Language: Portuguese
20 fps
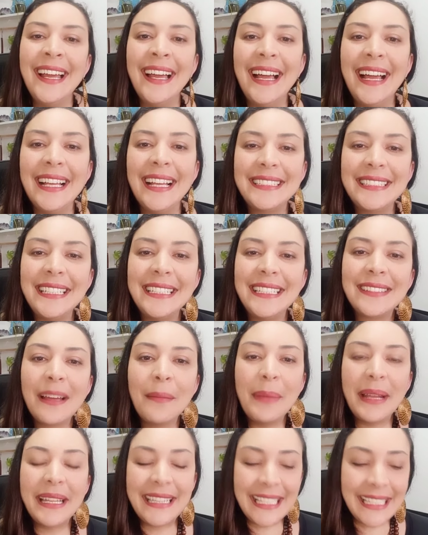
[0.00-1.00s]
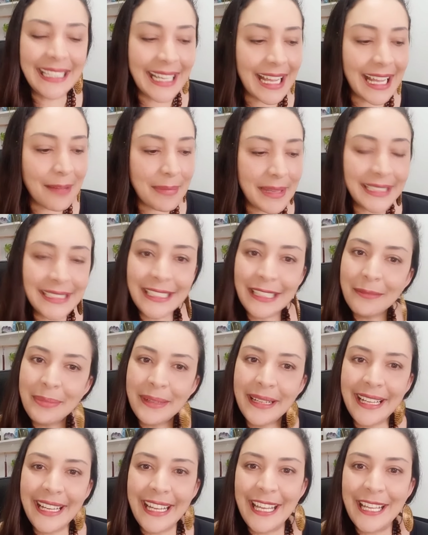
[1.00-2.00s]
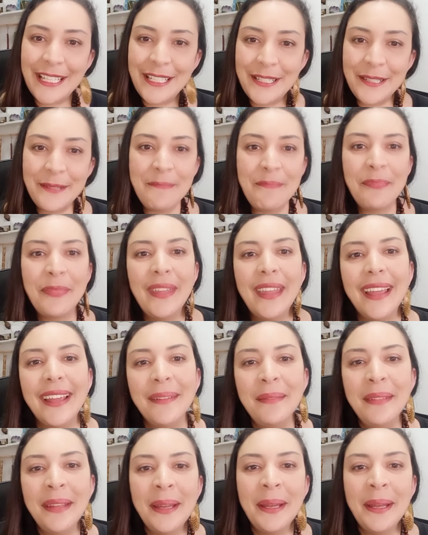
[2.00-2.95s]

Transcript: às vezes fica batendo a cabeça na parede, né?